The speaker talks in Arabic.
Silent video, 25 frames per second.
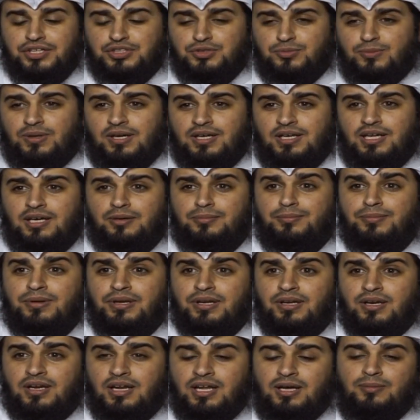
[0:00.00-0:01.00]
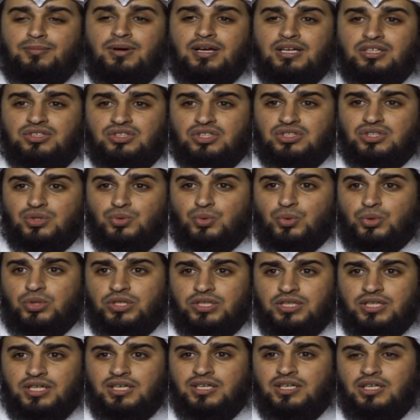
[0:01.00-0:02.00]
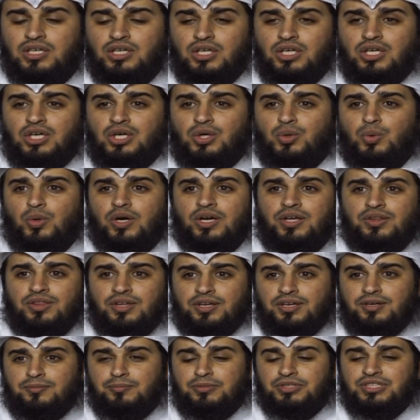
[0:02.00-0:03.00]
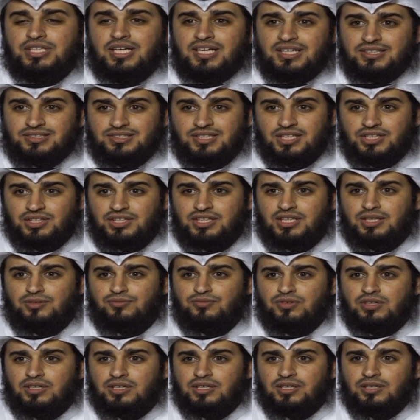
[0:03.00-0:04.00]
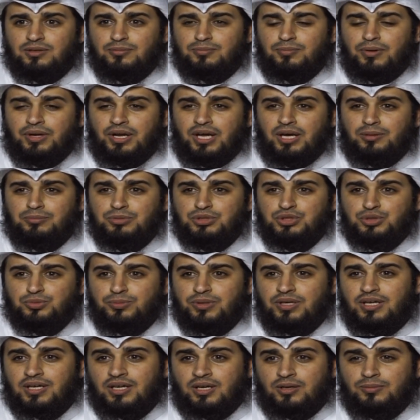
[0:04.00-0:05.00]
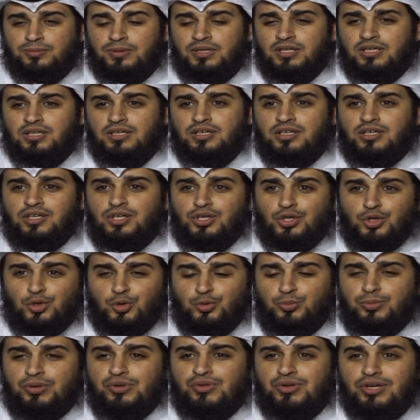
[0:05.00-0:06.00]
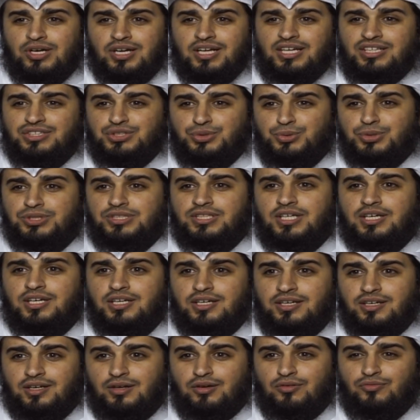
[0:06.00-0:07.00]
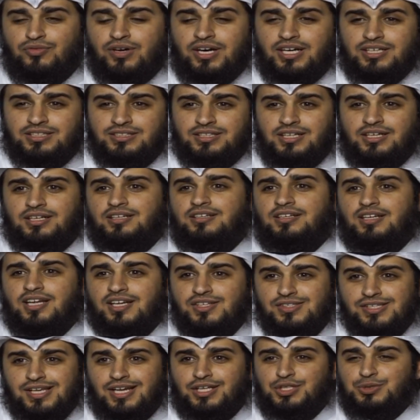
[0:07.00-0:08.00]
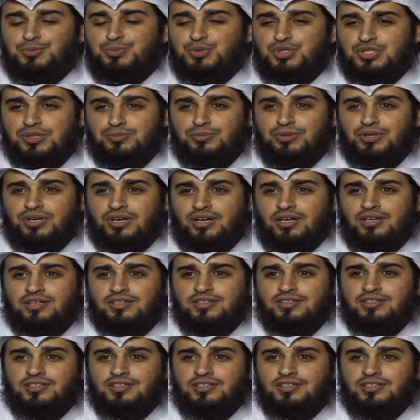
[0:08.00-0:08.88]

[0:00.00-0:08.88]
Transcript: نطمح له من الاعمال التطوعيه وايضا مجال التقديم في برامج ومن هالقبيل وباذن الله عز وجل الفائده لا زالت مستمره